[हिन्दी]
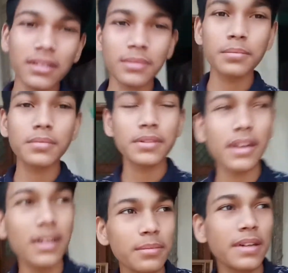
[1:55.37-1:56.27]
साढ़े
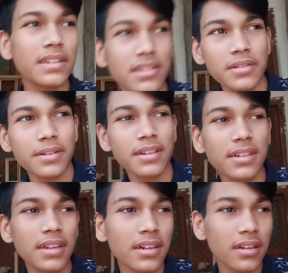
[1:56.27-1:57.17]
पाँच छः बजे
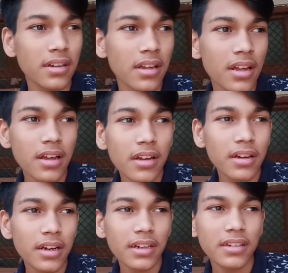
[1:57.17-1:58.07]
तक एंड
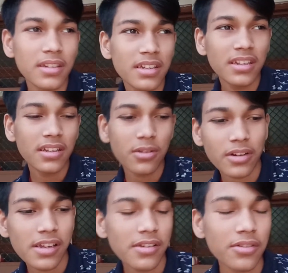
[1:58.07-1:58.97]
दीदी तो गई है
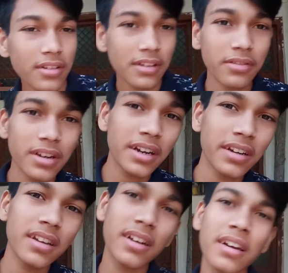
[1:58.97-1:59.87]
उसकी फ्रेंड के
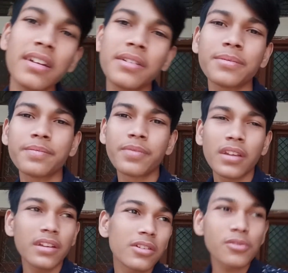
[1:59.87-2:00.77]
घर
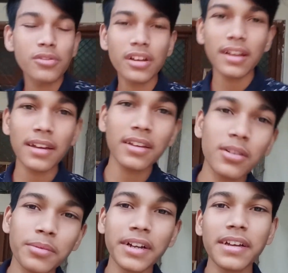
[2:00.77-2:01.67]
स्कूटी लेके तो मैं
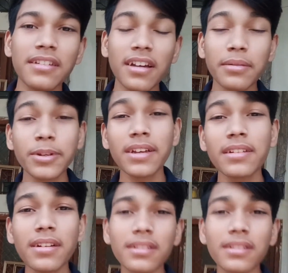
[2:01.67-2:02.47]
कहीं जा भी नहीं सकता